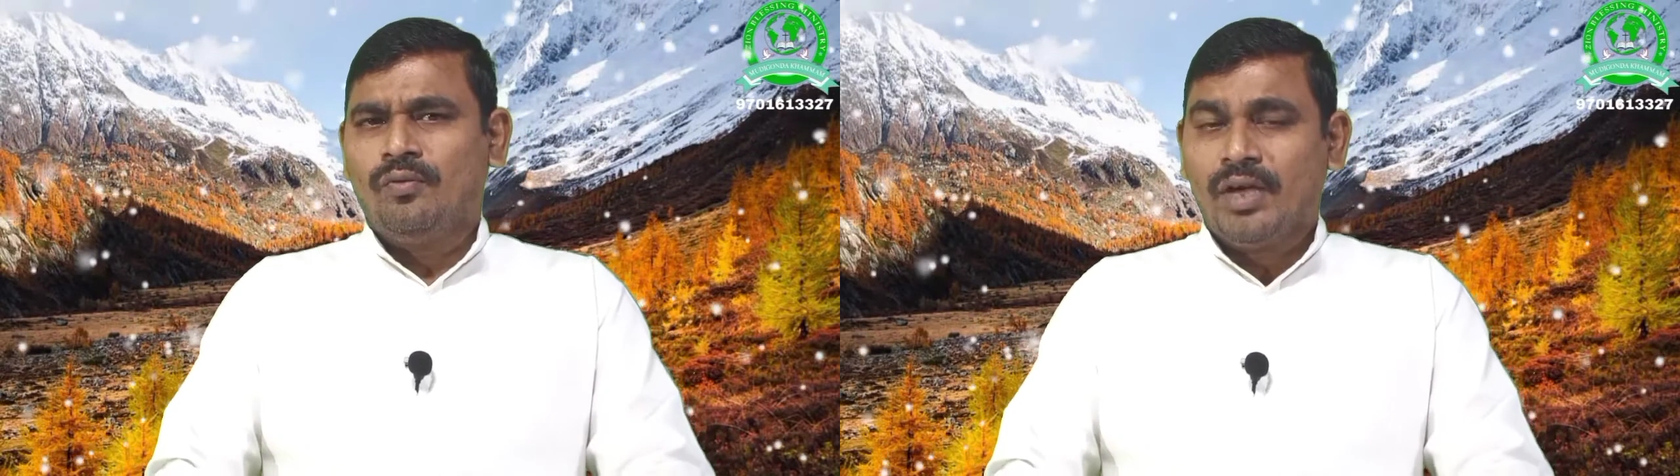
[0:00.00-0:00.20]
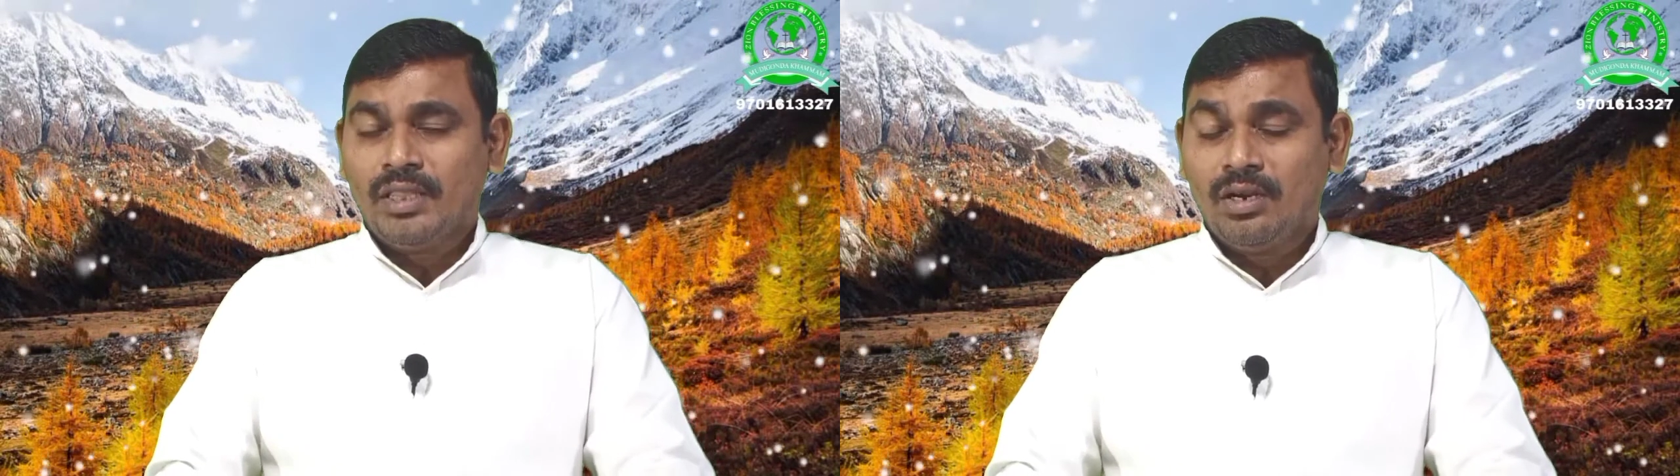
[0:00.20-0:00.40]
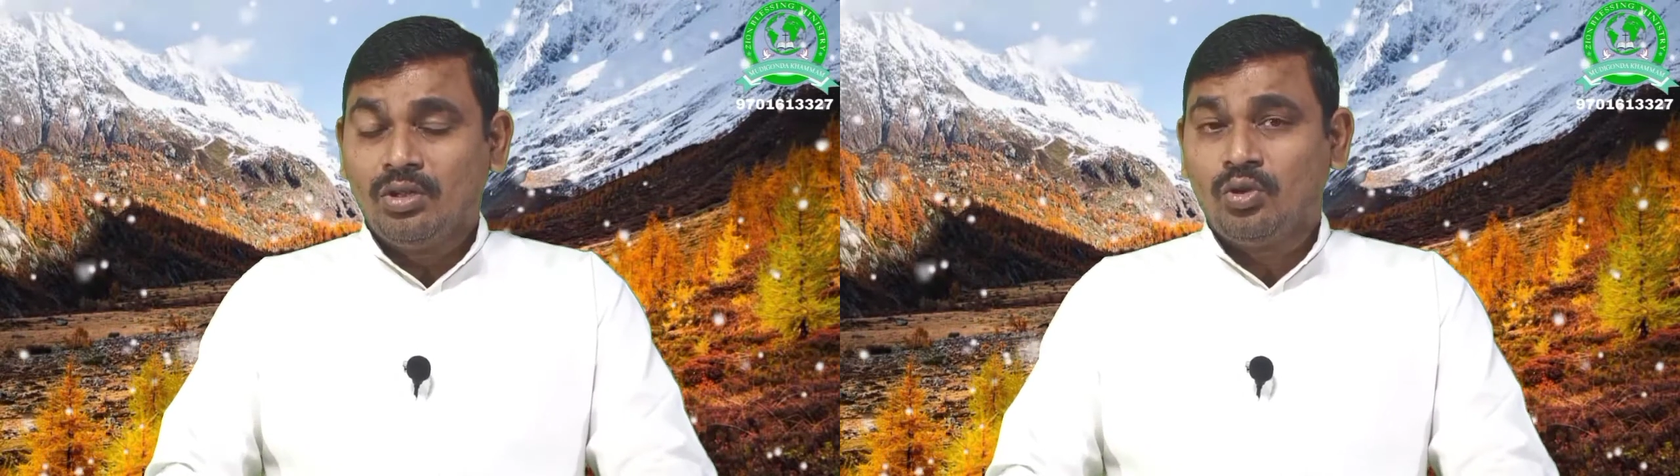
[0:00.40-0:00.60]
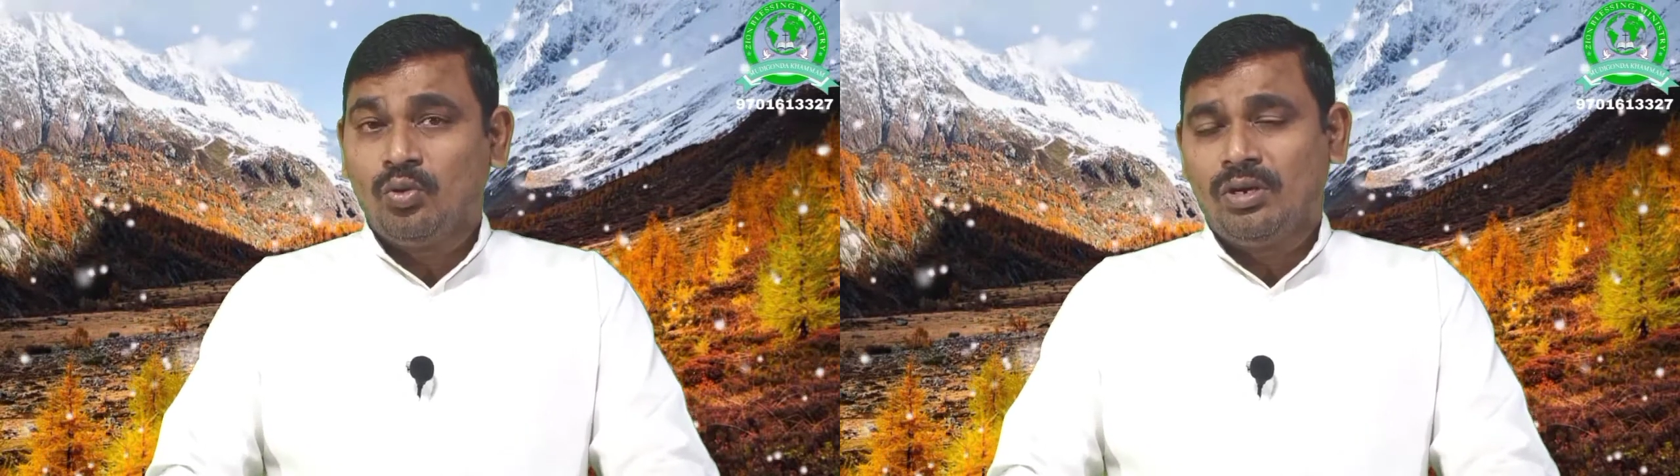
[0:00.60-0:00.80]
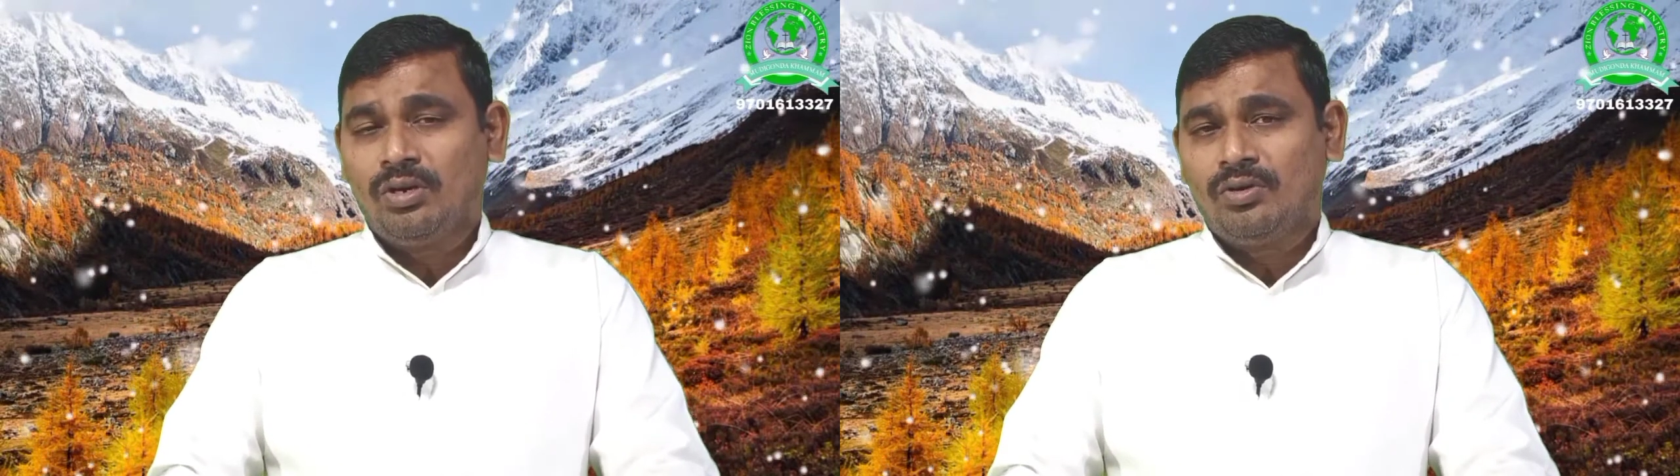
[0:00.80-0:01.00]

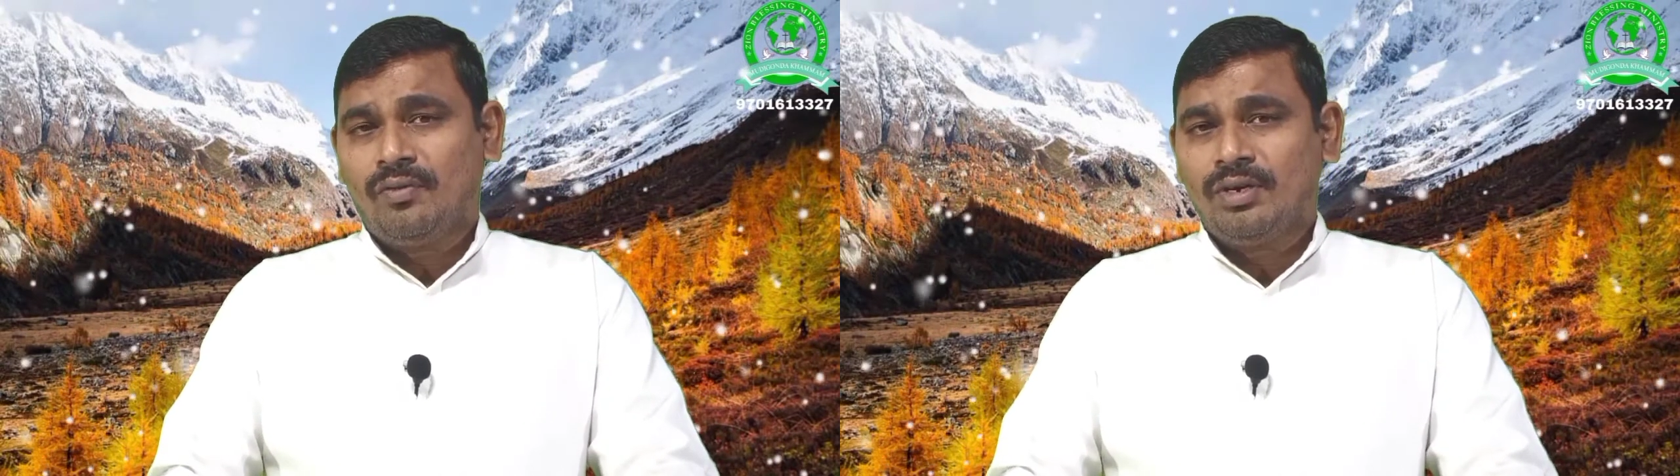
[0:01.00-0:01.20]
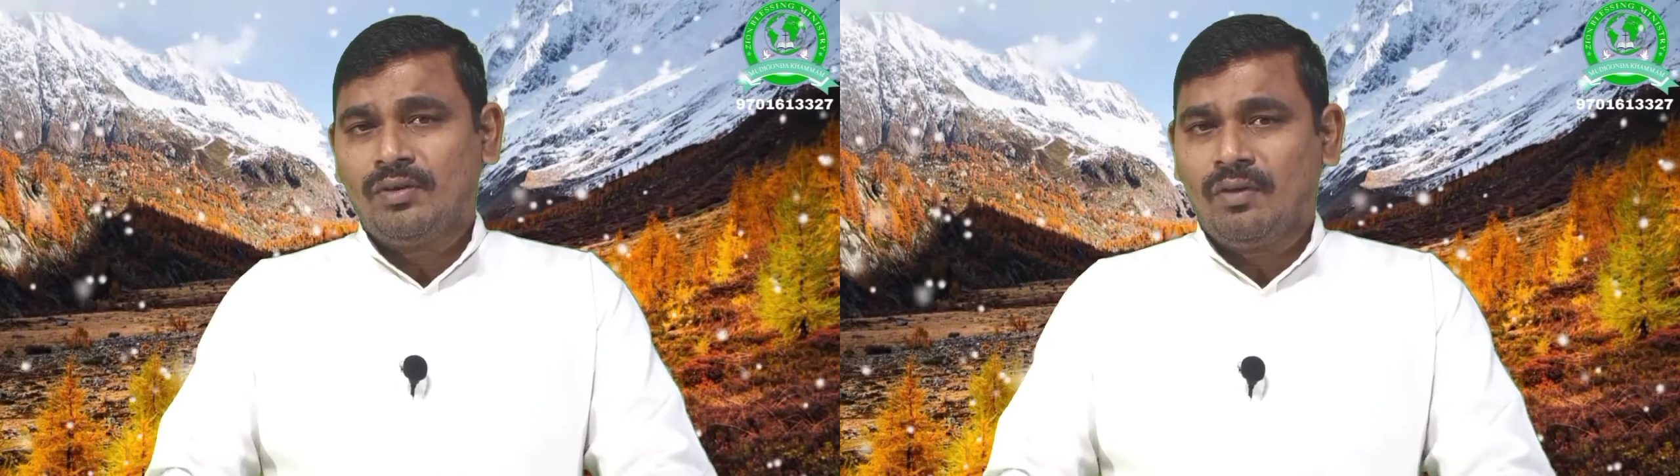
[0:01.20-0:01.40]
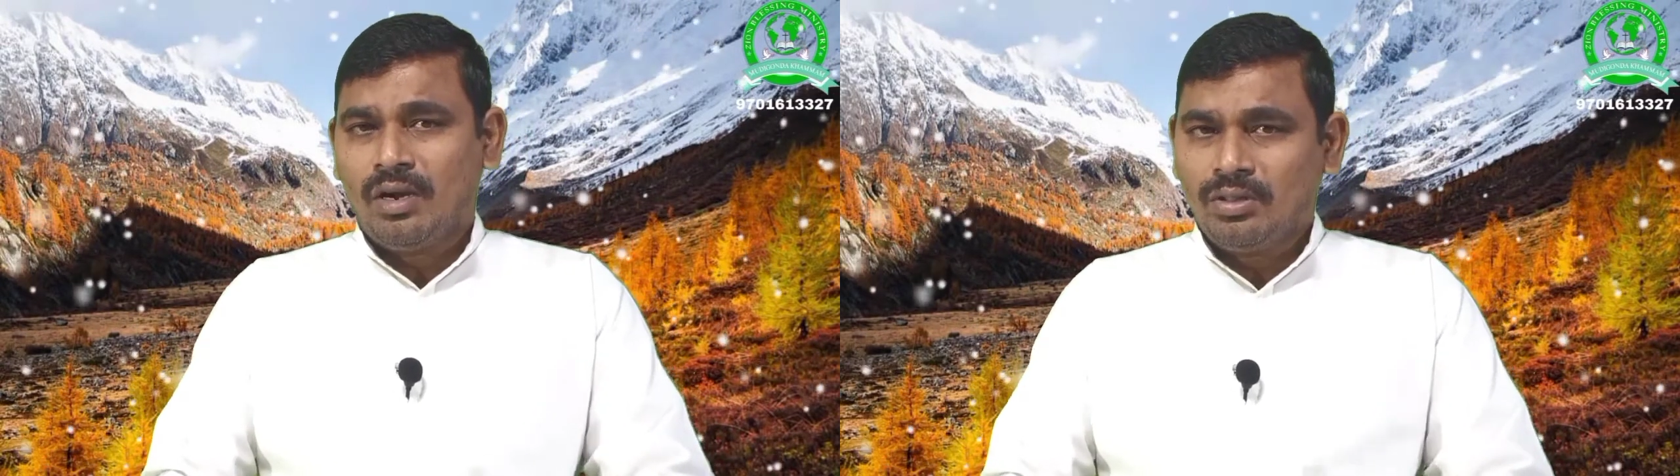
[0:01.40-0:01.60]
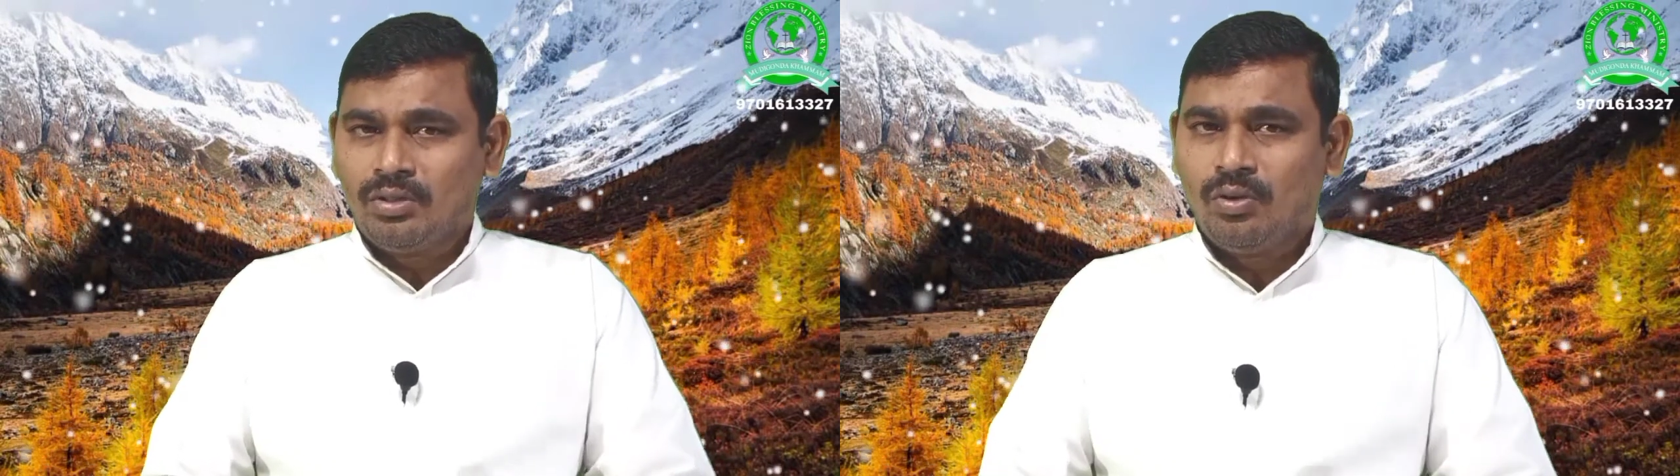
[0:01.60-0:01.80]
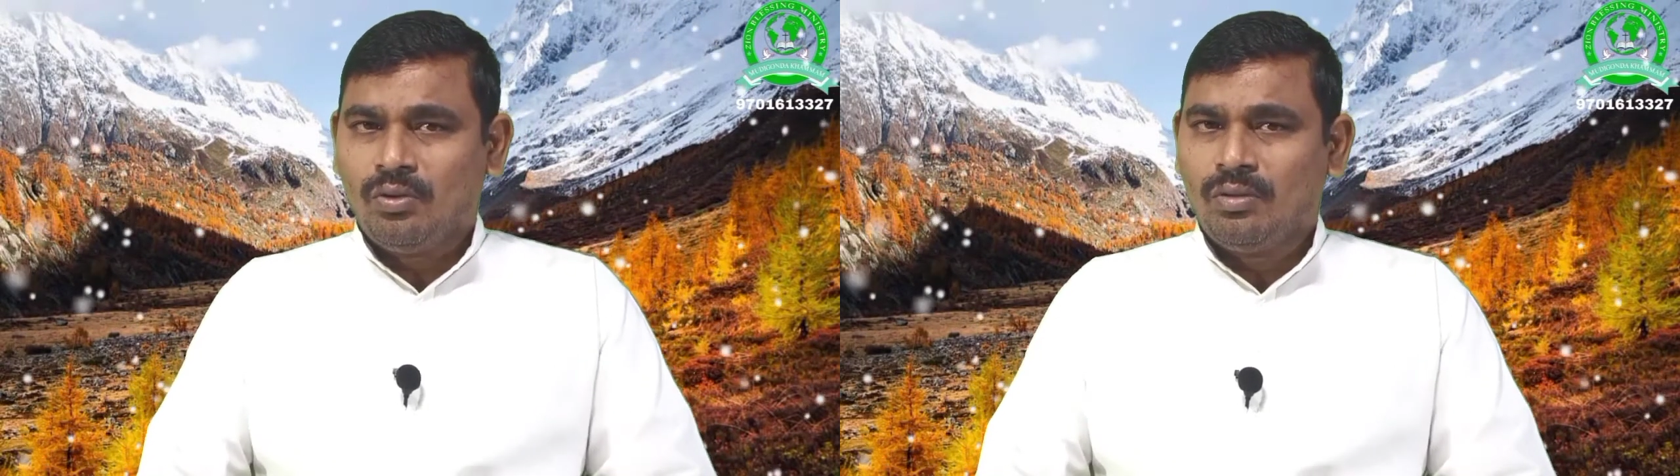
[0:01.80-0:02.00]
వేదనతో ఉన్నటువంటి
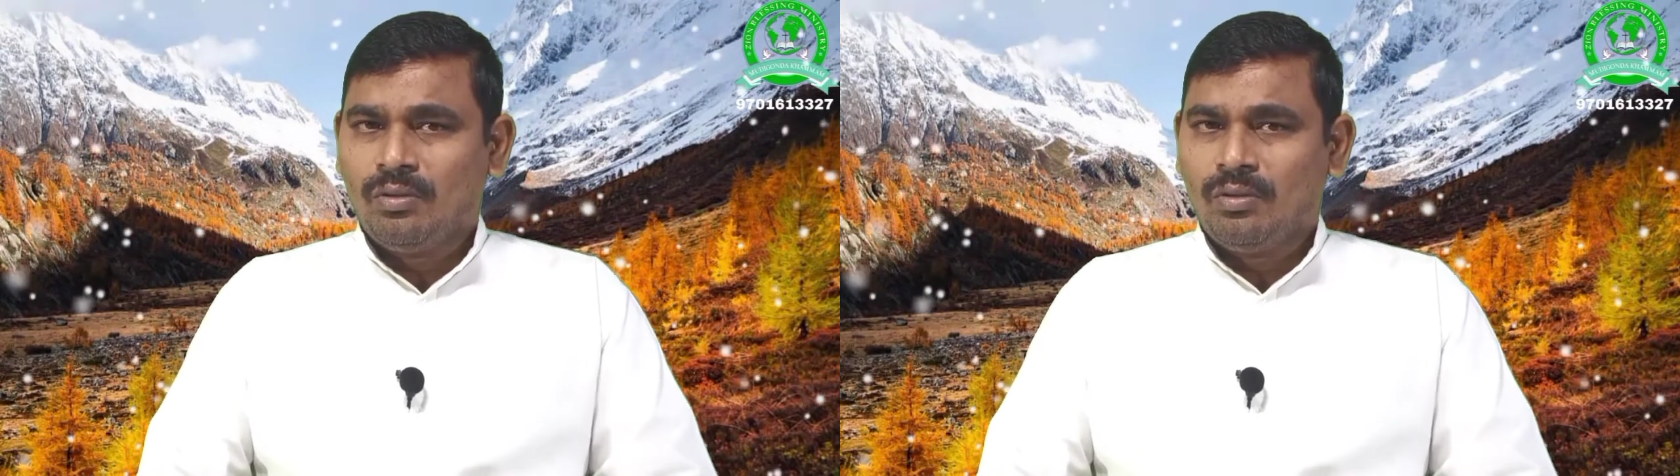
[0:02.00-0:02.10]
వారితో